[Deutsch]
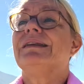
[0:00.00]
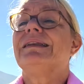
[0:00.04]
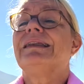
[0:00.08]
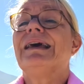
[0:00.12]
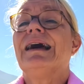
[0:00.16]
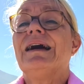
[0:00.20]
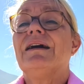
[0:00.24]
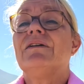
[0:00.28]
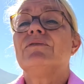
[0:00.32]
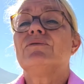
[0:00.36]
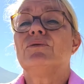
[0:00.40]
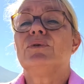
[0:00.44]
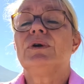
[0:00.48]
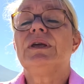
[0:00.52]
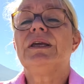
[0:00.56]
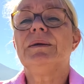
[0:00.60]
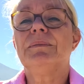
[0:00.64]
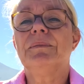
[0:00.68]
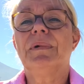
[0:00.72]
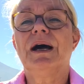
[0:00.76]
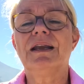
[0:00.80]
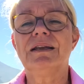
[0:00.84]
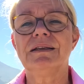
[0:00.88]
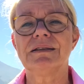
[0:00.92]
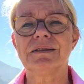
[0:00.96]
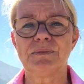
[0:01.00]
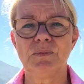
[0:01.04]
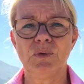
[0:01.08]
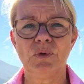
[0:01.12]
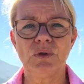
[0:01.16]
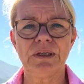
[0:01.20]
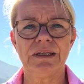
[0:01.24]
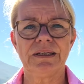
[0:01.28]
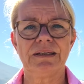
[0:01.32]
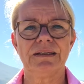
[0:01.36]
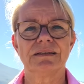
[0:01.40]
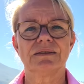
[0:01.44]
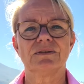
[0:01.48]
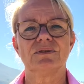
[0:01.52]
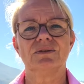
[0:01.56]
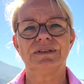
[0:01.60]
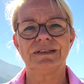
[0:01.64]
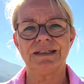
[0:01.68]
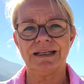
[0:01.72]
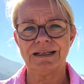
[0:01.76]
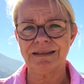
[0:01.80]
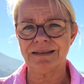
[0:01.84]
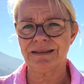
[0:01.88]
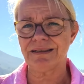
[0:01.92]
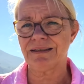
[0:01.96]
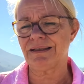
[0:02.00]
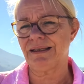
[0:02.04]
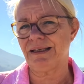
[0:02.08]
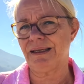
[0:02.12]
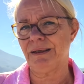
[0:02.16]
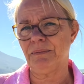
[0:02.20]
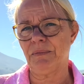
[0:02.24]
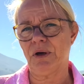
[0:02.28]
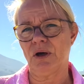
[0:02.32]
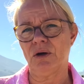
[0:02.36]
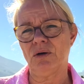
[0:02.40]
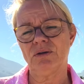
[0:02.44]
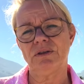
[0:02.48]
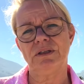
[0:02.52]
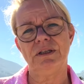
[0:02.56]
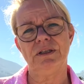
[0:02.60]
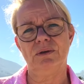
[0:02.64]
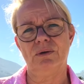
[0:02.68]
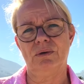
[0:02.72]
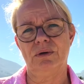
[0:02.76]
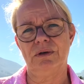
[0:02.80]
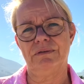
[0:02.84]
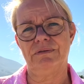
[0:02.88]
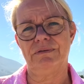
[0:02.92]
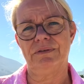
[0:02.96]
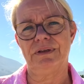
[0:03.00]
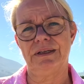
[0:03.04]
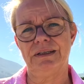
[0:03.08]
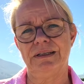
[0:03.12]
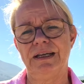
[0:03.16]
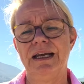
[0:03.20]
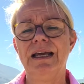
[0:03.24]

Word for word: da wo eben alles möglich ist und das ist eben auch die neue Welt.